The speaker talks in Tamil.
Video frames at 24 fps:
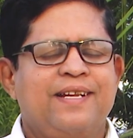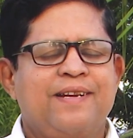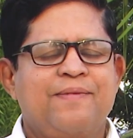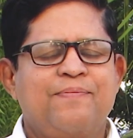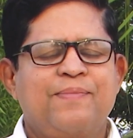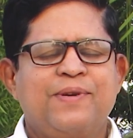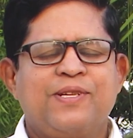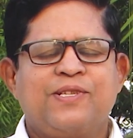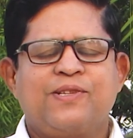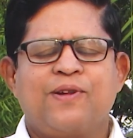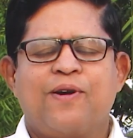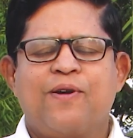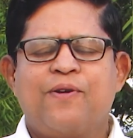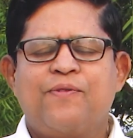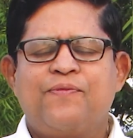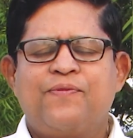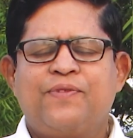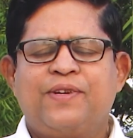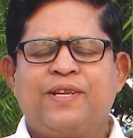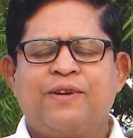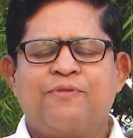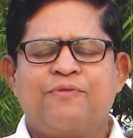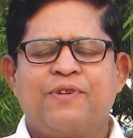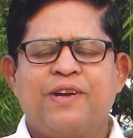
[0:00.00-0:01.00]
ரொம்ப
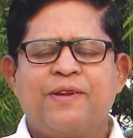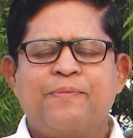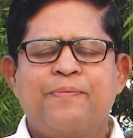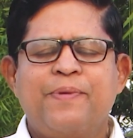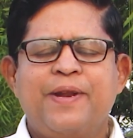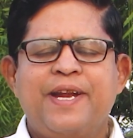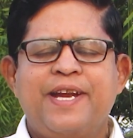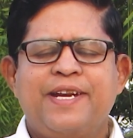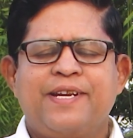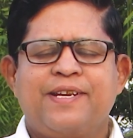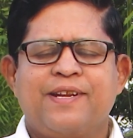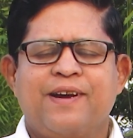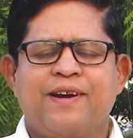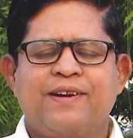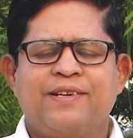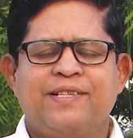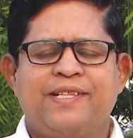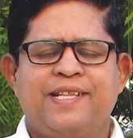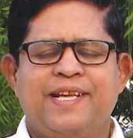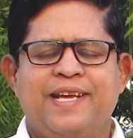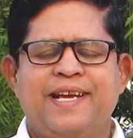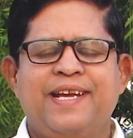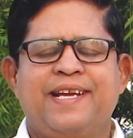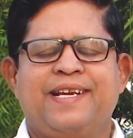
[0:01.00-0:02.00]
சாஃப்டாக வைப்ரேட்
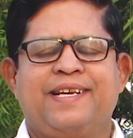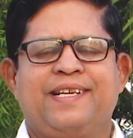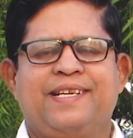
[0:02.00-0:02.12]
ஆகுது